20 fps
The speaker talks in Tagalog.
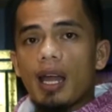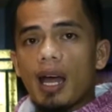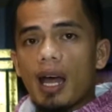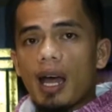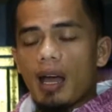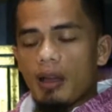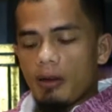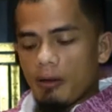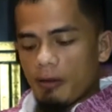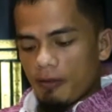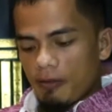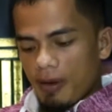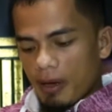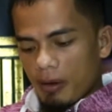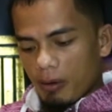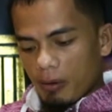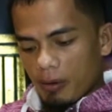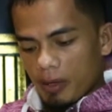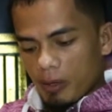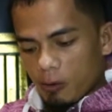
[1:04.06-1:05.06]
la
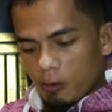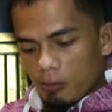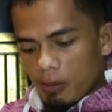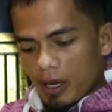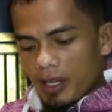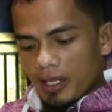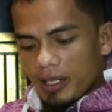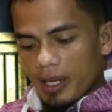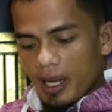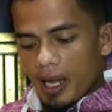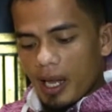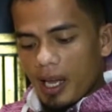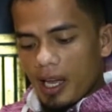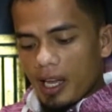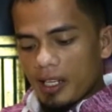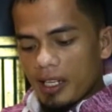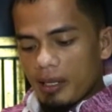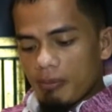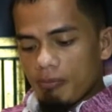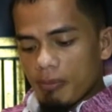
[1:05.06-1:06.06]
nufarriqu bayna
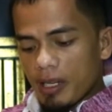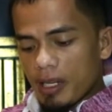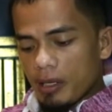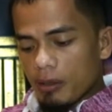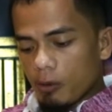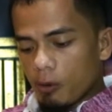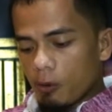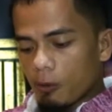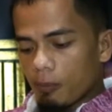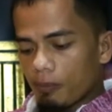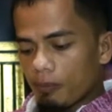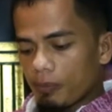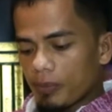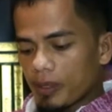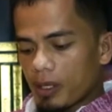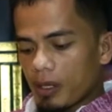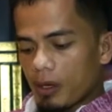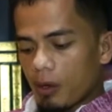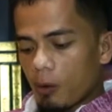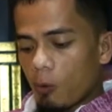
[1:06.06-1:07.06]
ahadin minhum
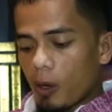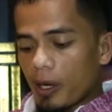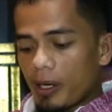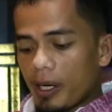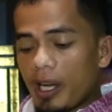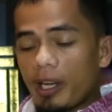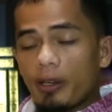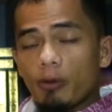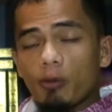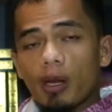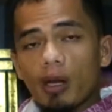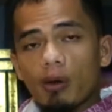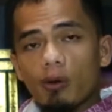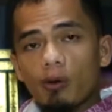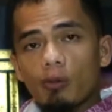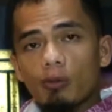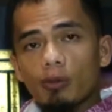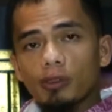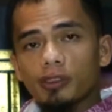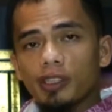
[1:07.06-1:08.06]
wa nahnu
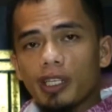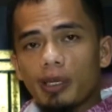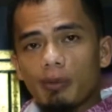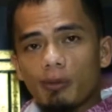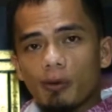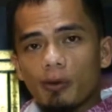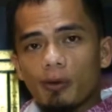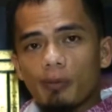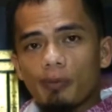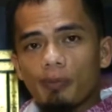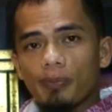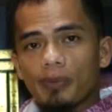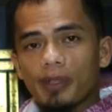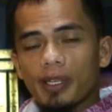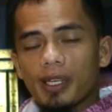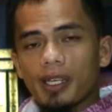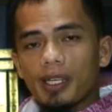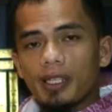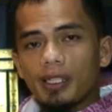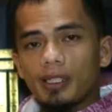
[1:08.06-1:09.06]
lahu muslimun.
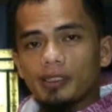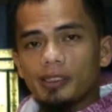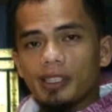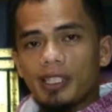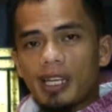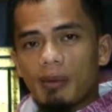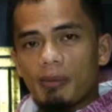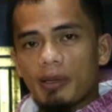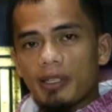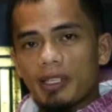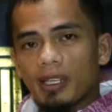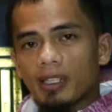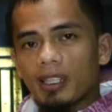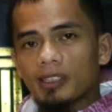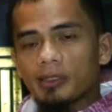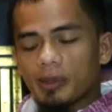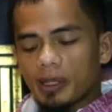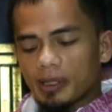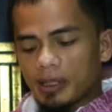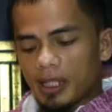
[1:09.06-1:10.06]
Sinabi ni
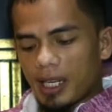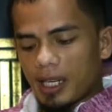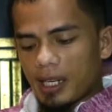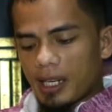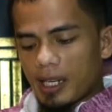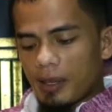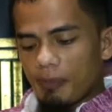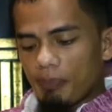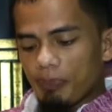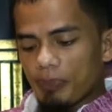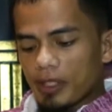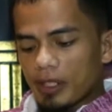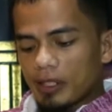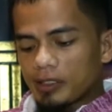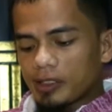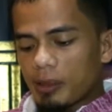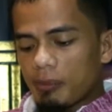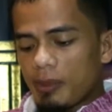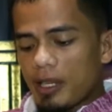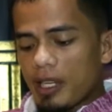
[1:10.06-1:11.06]
Allah SWT,
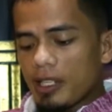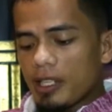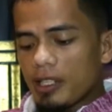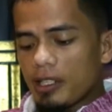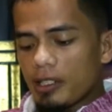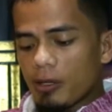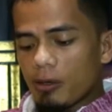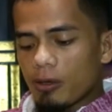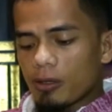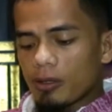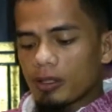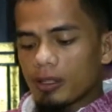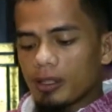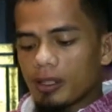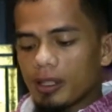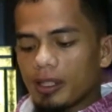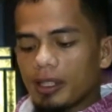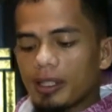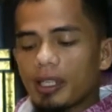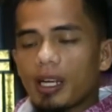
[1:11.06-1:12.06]
sabihin ninyo,
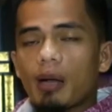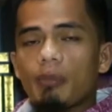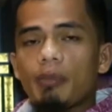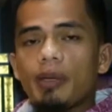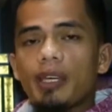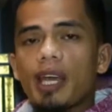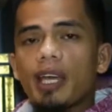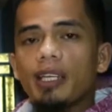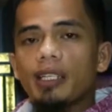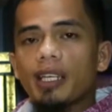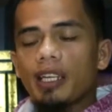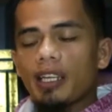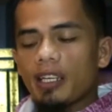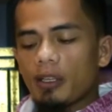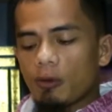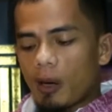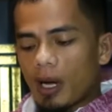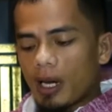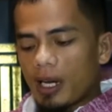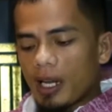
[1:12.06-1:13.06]
kami ay
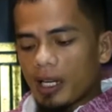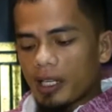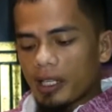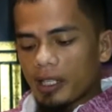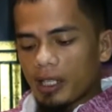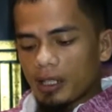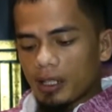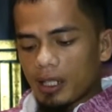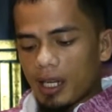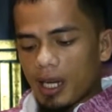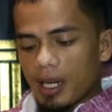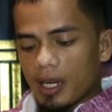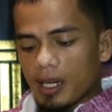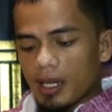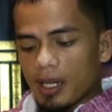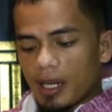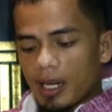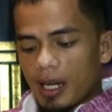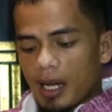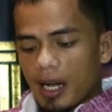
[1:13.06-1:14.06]
naniniwala kay Allah
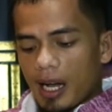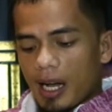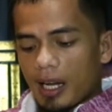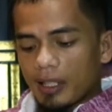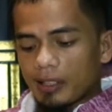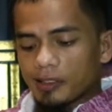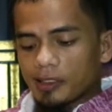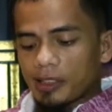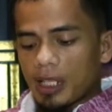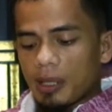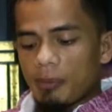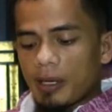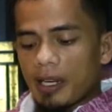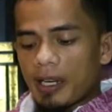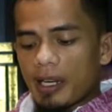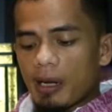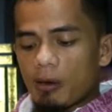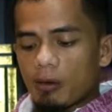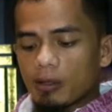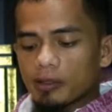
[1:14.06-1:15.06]
at sa
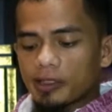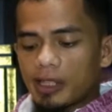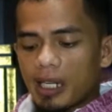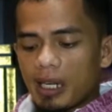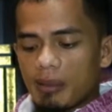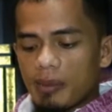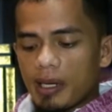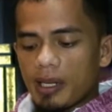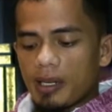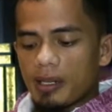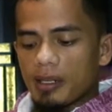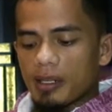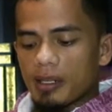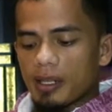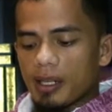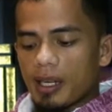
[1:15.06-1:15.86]
ipinanaog sa amin